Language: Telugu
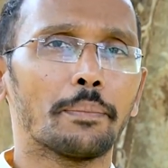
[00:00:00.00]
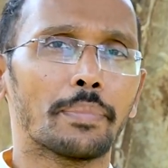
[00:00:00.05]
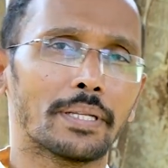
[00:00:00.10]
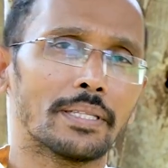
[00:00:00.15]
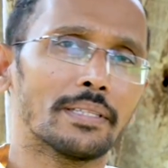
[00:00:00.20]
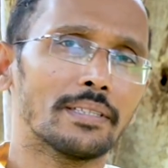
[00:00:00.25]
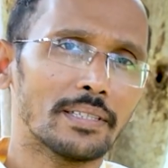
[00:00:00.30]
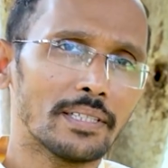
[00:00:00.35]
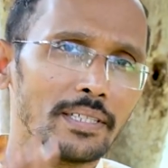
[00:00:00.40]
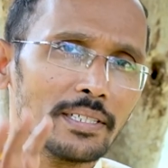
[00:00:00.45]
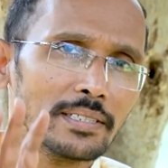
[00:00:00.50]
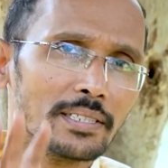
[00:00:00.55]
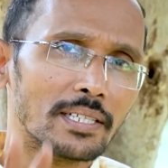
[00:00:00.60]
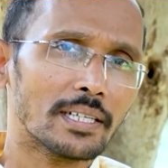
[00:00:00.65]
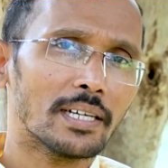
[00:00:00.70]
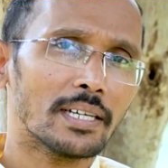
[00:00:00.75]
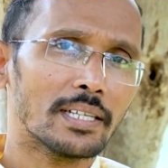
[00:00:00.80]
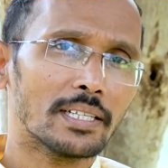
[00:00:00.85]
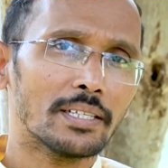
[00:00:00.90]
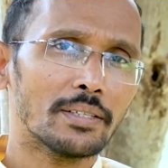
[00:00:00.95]

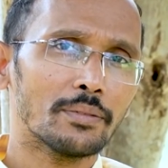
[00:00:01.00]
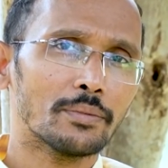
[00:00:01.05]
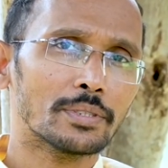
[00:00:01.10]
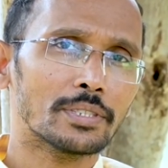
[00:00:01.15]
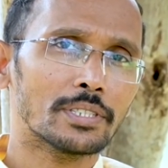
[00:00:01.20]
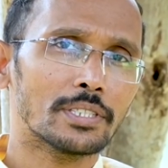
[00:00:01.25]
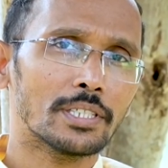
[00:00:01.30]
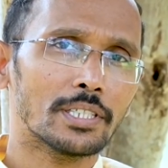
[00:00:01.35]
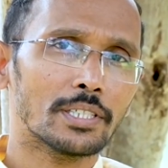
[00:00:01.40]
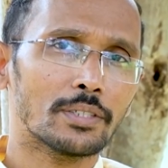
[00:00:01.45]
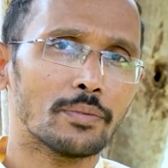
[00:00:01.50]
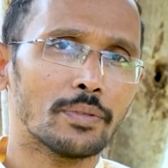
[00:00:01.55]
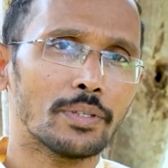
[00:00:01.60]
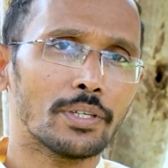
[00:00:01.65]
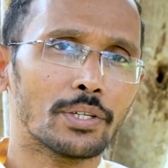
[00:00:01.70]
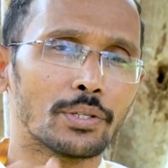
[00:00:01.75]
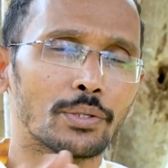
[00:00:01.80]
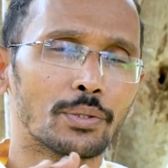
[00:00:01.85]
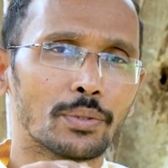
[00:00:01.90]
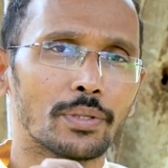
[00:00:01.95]
ప్రతిసారి
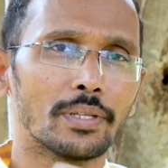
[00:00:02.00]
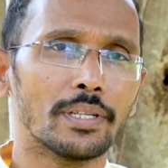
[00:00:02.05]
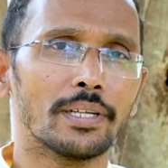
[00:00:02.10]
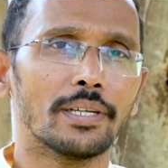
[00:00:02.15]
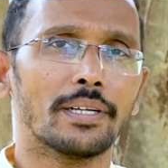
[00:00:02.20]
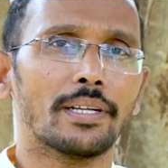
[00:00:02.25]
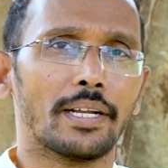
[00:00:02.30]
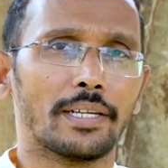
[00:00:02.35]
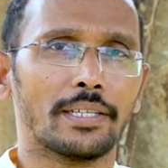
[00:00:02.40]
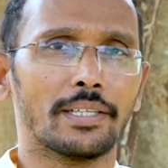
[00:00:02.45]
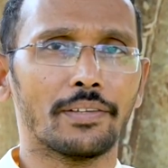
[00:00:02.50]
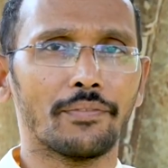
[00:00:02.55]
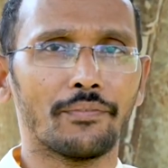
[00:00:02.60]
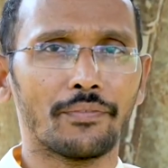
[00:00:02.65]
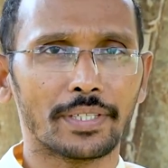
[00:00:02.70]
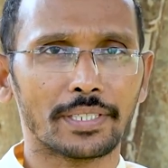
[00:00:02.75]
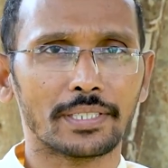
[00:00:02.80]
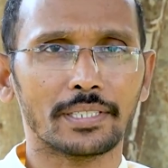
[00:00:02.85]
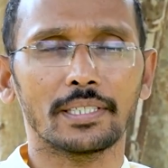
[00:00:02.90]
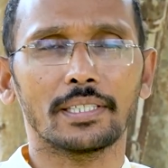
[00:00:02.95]
వచ్చేటువంటి యూరినరీ ట్రాక్ట్
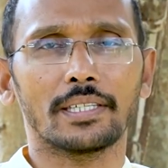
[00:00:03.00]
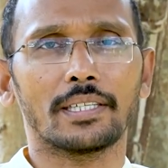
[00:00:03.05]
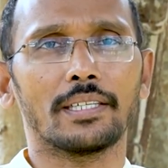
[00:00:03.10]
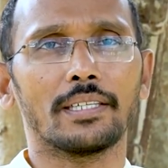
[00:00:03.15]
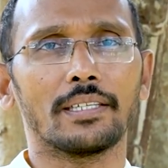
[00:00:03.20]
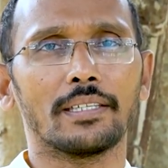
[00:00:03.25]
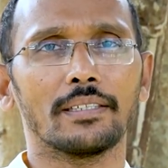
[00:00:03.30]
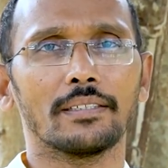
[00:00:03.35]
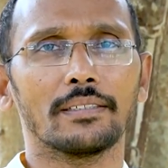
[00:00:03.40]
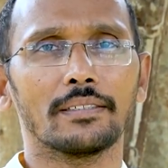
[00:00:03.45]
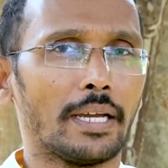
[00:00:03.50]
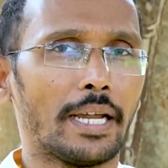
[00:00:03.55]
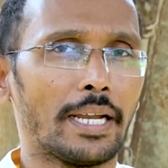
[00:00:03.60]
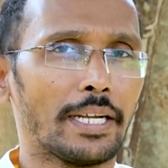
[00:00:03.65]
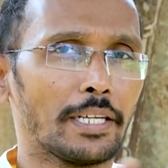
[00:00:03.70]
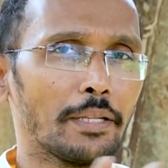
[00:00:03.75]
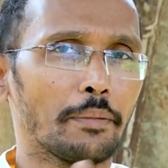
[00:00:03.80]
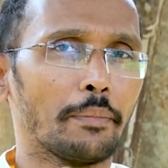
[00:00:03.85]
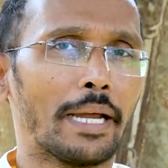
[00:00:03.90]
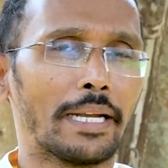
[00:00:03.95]
ఇన్ఫెక్షన్కి
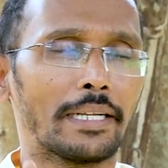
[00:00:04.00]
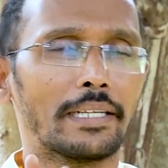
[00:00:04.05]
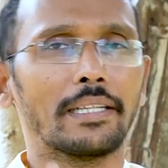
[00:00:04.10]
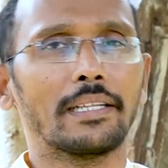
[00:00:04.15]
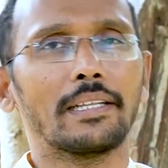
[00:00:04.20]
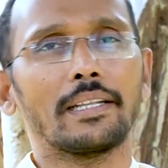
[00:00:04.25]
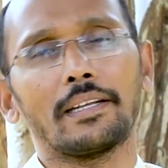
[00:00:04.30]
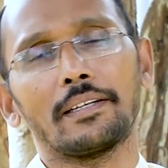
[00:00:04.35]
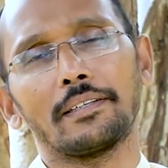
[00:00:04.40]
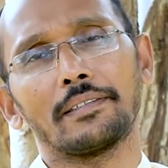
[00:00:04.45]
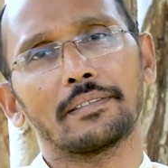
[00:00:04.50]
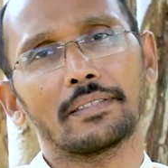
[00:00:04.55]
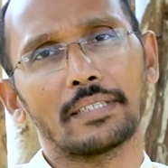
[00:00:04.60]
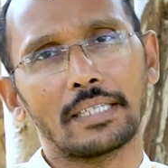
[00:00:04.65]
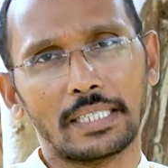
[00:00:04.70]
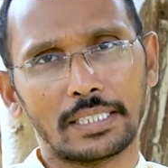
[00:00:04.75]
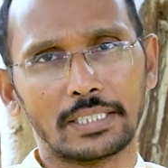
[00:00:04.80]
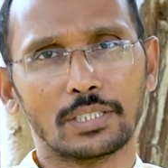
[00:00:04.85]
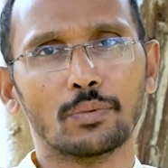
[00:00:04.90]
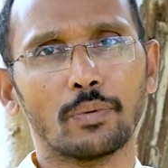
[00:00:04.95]
యాంటీబ్యాక్టీరియల్
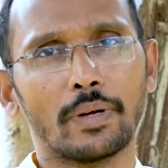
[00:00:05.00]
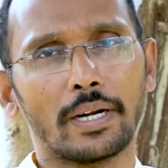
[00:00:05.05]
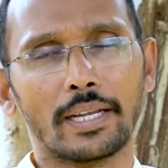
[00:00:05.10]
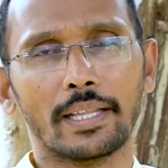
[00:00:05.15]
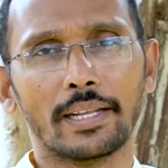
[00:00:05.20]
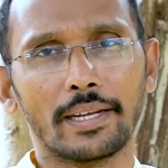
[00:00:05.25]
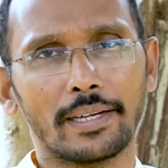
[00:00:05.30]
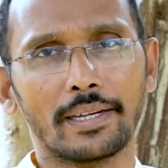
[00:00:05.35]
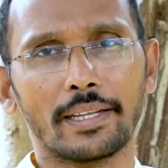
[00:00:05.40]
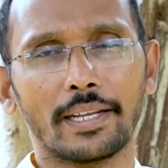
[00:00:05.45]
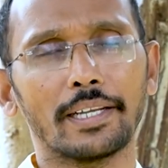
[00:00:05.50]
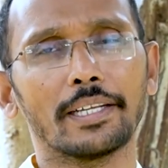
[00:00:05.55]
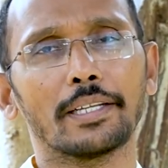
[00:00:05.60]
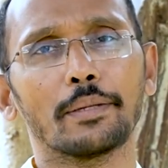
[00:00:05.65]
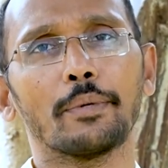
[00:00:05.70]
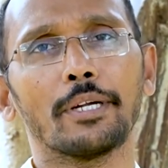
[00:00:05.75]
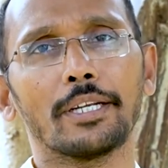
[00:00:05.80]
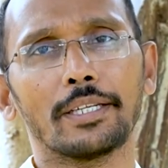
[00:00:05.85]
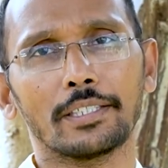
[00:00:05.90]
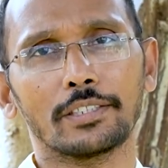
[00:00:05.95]
డ్రగ్స్ వాడారంటే
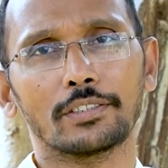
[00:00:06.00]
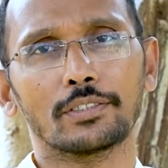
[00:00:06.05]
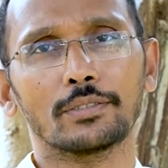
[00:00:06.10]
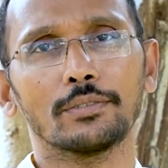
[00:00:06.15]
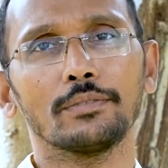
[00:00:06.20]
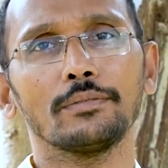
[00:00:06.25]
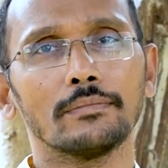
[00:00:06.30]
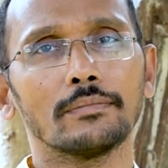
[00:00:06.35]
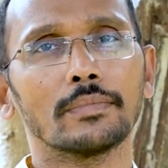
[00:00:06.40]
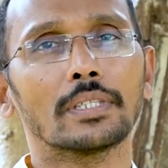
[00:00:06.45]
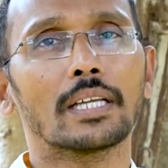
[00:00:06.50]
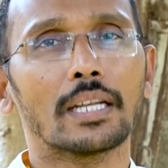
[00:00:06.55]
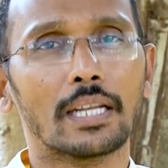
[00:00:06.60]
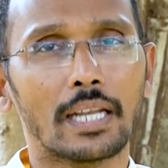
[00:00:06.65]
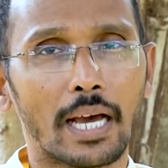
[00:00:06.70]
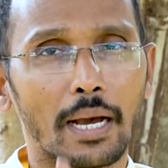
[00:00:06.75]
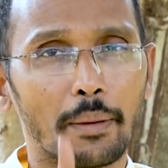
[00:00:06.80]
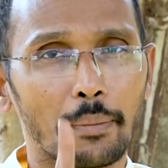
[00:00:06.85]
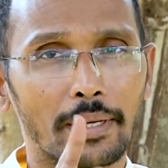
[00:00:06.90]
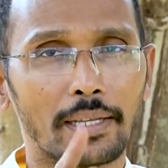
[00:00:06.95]
యాంటీబయాటిక్స్ మీకు
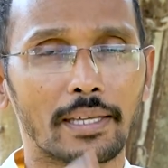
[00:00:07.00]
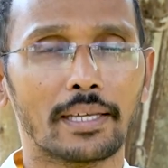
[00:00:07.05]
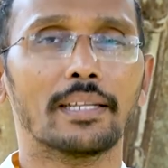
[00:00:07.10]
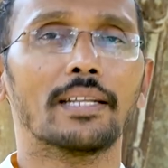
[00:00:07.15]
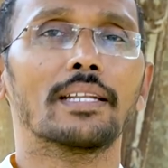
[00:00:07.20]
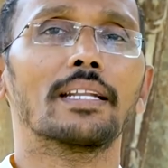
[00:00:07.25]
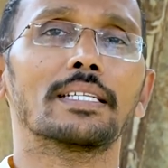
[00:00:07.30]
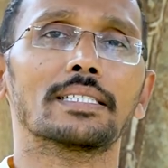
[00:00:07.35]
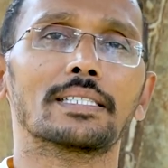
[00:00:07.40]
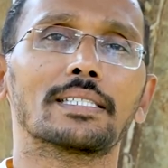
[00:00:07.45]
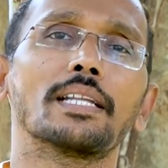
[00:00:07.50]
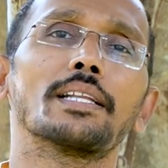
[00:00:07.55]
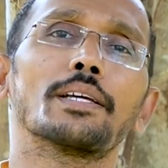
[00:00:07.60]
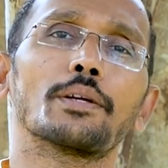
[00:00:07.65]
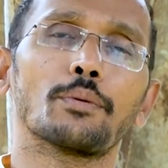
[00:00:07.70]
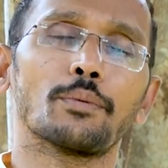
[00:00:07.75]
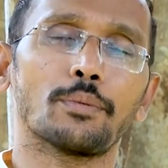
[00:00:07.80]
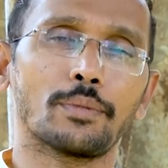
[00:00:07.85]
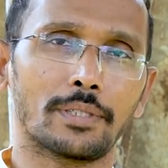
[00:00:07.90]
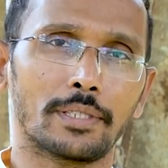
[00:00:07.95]
లాభాల కన్నా నష్టాలు
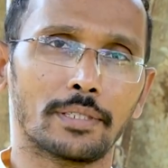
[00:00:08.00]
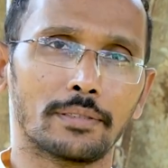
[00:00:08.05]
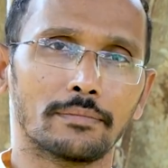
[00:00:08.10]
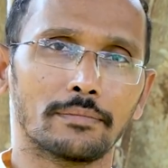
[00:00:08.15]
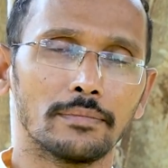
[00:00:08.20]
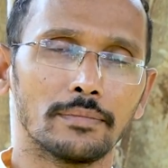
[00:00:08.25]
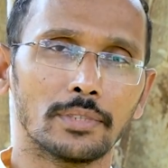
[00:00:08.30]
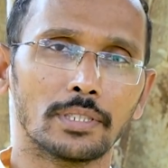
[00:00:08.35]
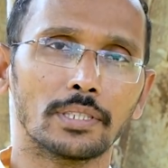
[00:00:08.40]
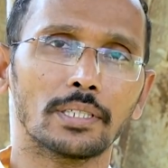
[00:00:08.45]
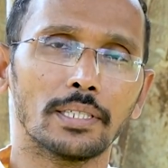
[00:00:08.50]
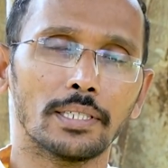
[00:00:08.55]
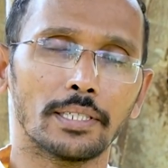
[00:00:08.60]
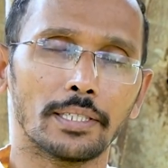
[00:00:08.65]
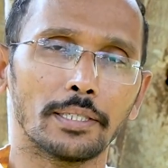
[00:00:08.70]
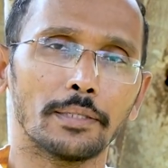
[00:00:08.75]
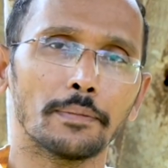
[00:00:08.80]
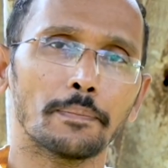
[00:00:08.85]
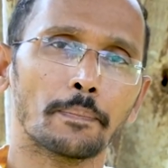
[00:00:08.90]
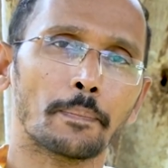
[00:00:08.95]
ఎక్కువ ఉంటాయి
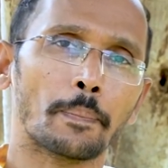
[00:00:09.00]
ఎందుకంటే